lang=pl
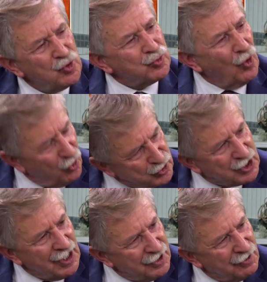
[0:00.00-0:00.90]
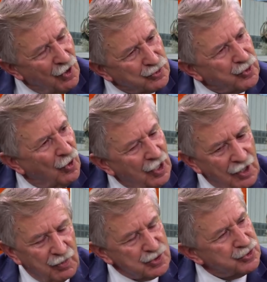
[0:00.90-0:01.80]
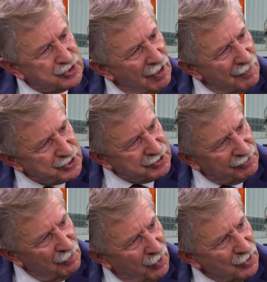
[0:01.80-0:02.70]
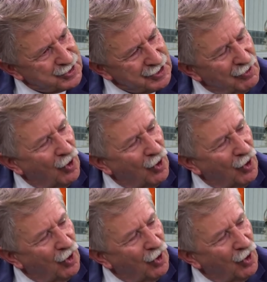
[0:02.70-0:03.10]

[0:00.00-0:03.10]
to on źle, on to po prostu działa przeciwko Polsce.